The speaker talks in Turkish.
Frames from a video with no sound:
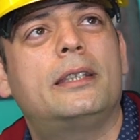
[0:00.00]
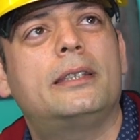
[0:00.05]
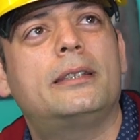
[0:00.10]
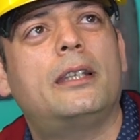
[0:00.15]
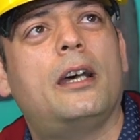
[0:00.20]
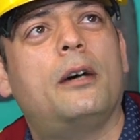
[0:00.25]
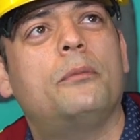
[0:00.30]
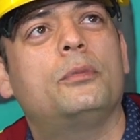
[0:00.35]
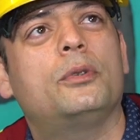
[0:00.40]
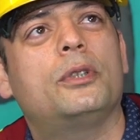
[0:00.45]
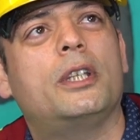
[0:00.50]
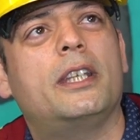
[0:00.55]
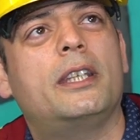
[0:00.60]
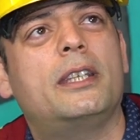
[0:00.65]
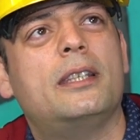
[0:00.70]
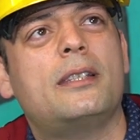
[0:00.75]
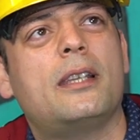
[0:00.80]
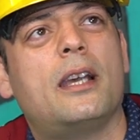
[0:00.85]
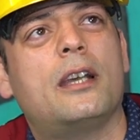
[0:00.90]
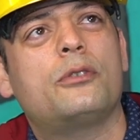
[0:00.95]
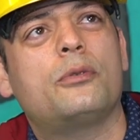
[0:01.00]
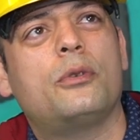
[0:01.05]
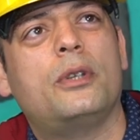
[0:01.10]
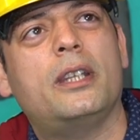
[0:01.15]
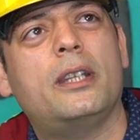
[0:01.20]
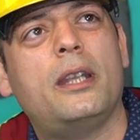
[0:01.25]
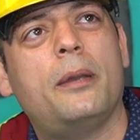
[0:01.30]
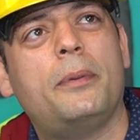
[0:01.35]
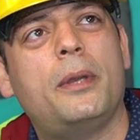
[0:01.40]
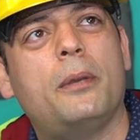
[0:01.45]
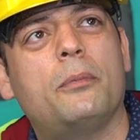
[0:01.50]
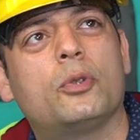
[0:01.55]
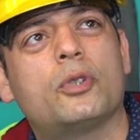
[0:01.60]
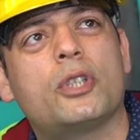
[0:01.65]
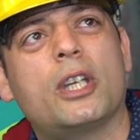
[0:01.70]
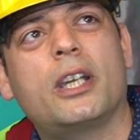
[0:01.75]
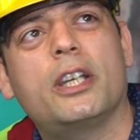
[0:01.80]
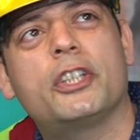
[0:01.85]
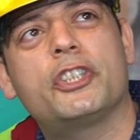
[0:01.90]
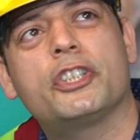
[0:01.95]
İstanbul'da 2 saat sonra deprem
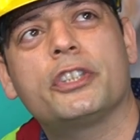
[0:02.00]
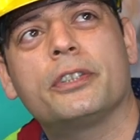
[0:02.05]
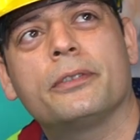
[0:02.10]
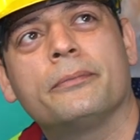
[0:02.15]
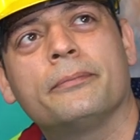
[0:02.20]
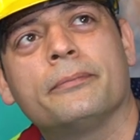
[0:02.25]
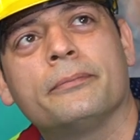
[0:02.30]
olacak kaçın.